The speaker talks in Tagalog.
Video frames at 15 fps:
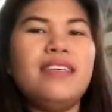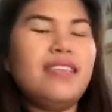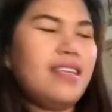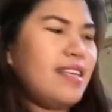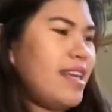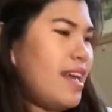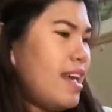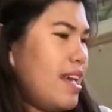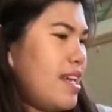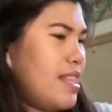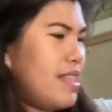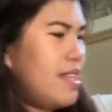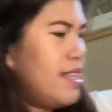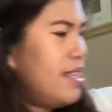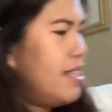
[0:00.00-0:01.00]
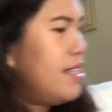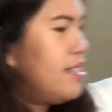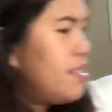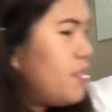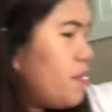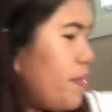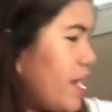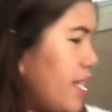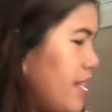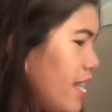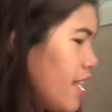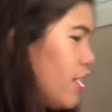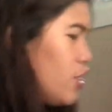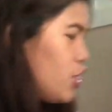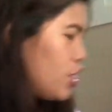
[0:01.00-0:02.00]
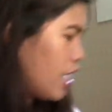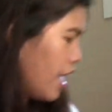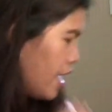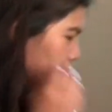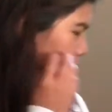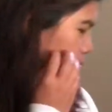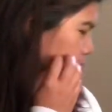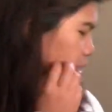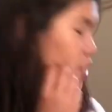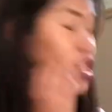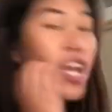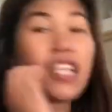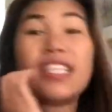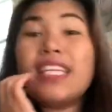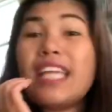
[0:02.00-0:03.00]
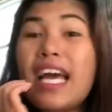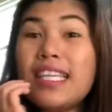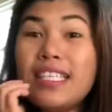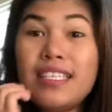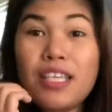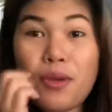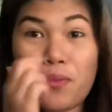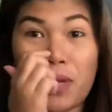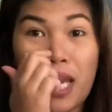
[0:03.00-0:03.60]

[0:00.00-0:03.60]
Ayan. So, maganda yan siya. Na-check na natin yan.